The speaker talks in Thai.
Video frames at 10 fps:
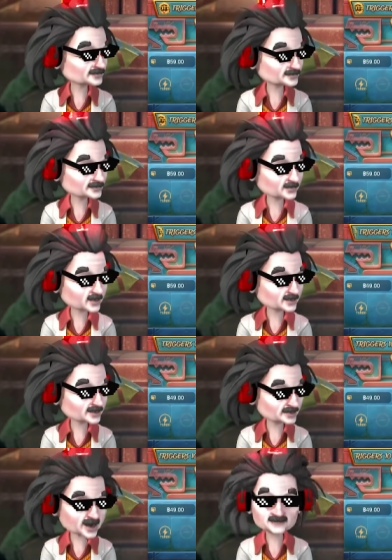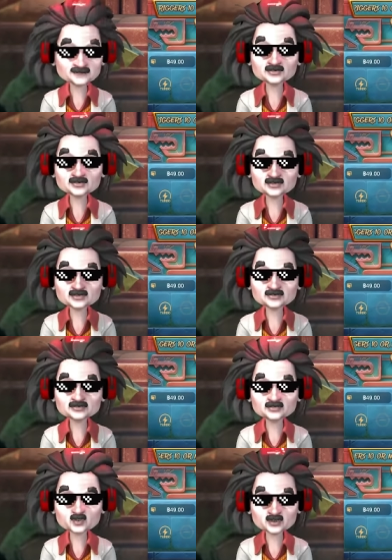เดี๋ยวก่อนจัน
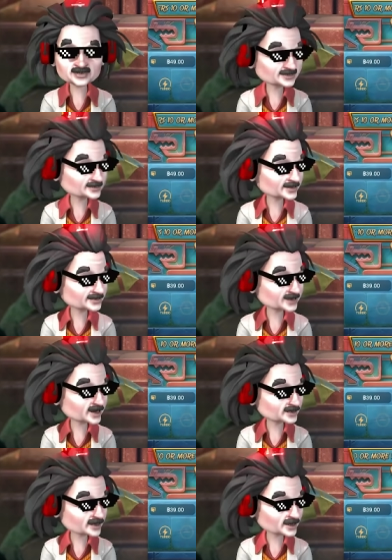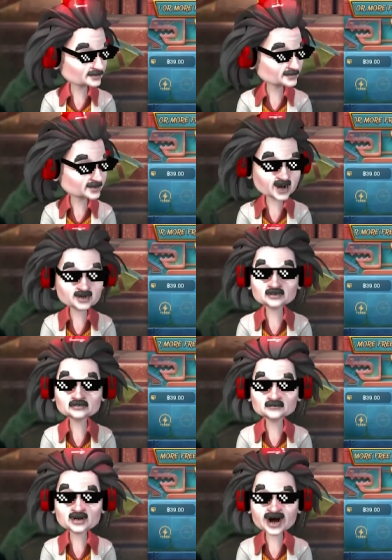คือมึงไม่มีอะไรจ่ายกูเลยเหรอ
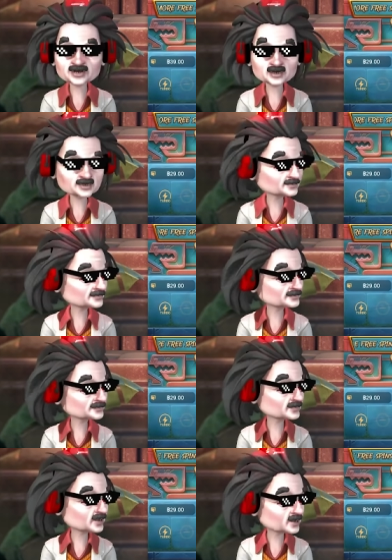เพื่อน โอ้โห